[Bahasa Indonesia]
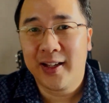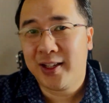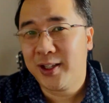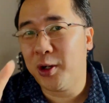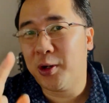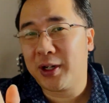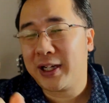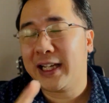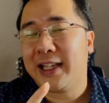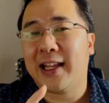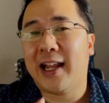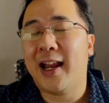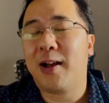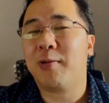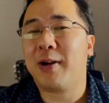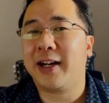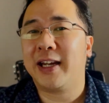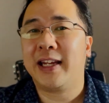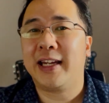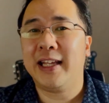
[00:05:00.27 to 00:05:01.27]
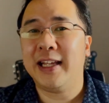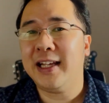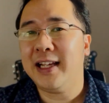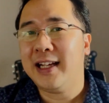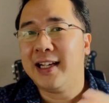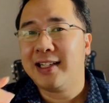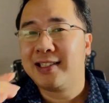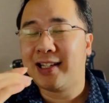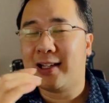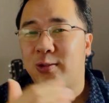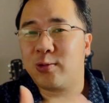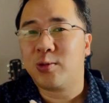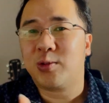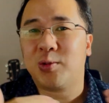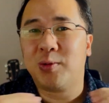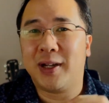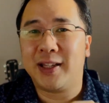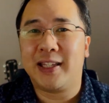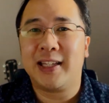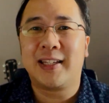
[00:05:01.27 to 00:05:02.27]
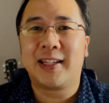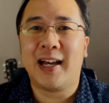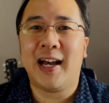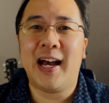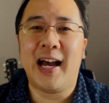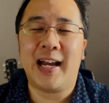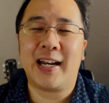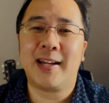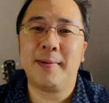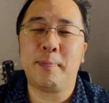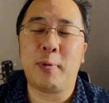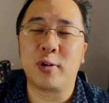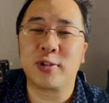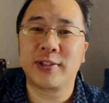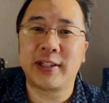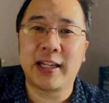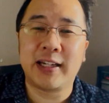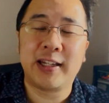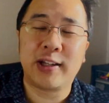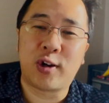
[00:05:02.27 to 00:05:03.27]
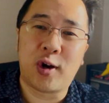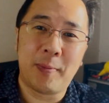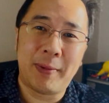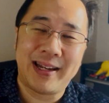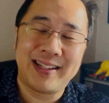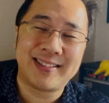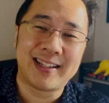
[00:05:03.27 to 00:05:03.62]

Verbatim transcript: Yuk kita lakukan ini satu dua tiga Anda posting di komen